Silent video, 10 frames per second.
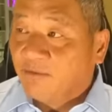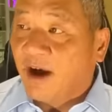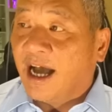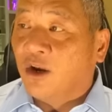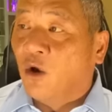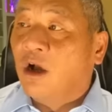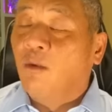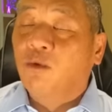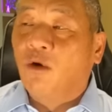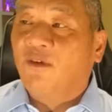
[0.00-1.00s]
và nó
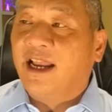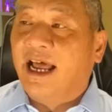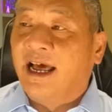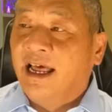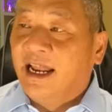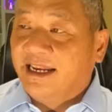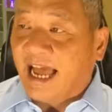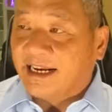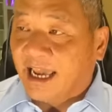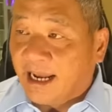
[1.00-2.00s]
không có phải là
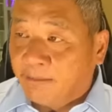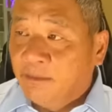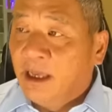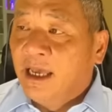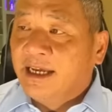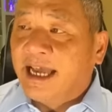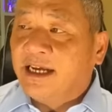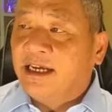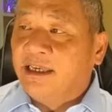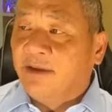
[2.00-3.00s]
nặng nề lắm
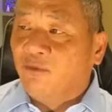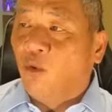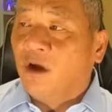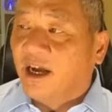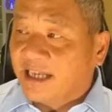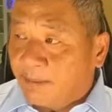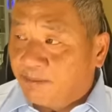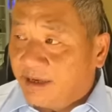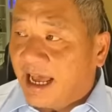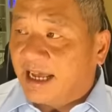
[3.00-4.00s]
các dịch vụ khẩn
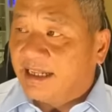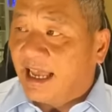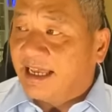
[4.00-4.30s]
cấp đã,